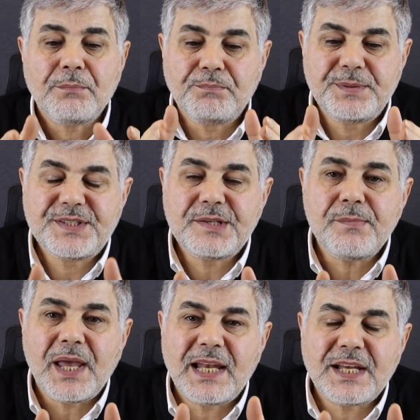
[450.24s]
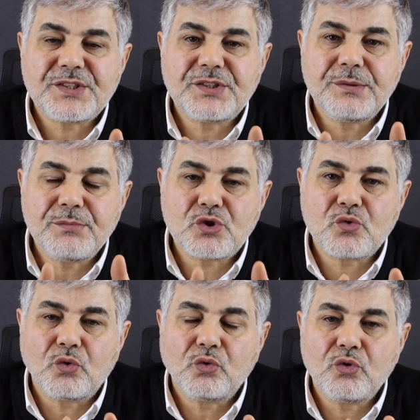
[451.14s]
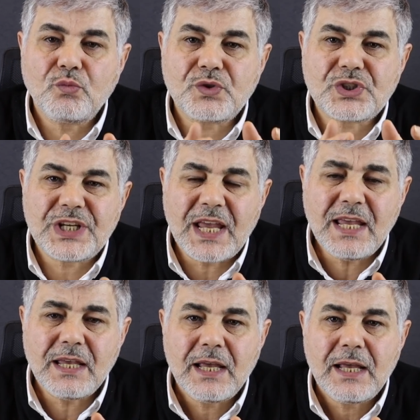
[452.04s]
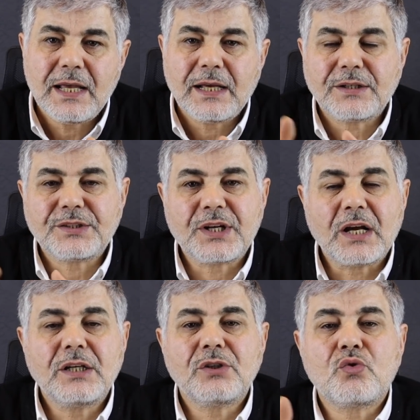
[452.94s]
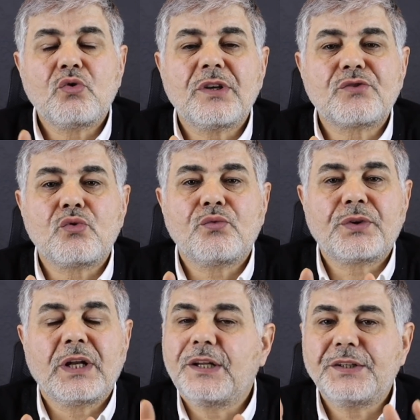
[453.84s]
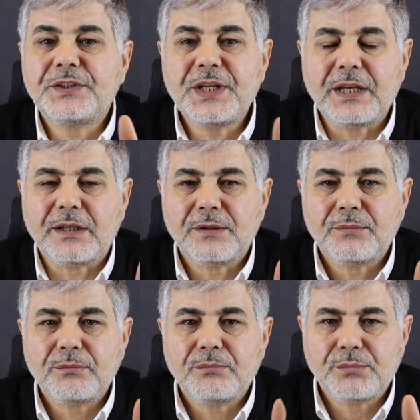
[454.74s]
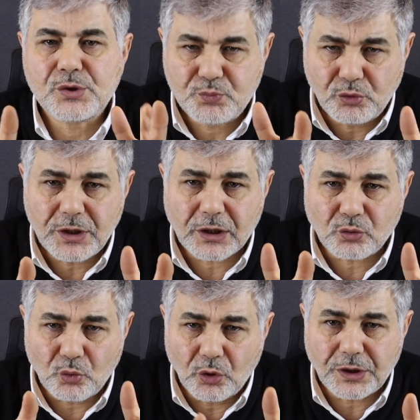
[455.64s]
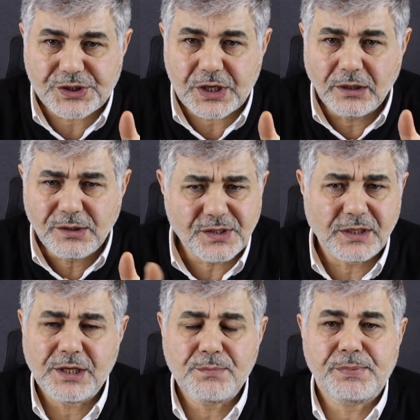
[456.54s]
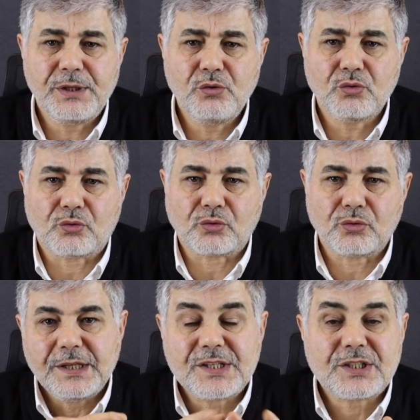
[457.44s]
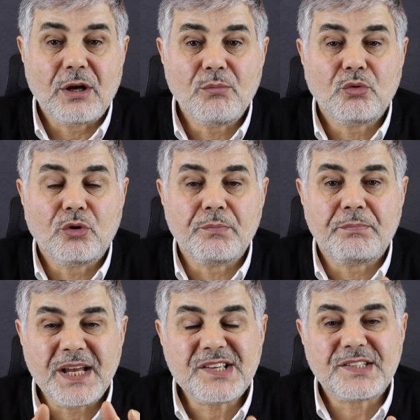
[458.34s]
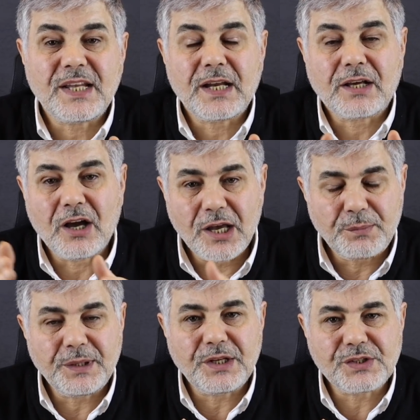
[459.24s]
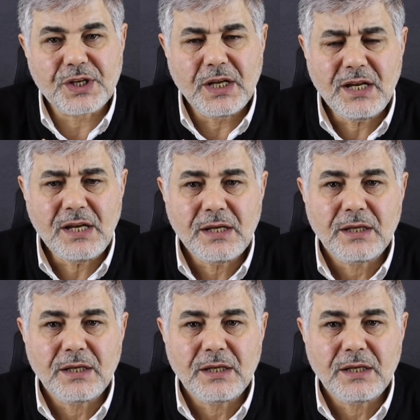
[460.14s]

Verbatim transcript: bizim eleştirmiş olduğumuz şey rakı roka sofraları değil. Biz bunların olacağını zaten biliyorduk. İstanbul'un 5 sene kaybedeceğini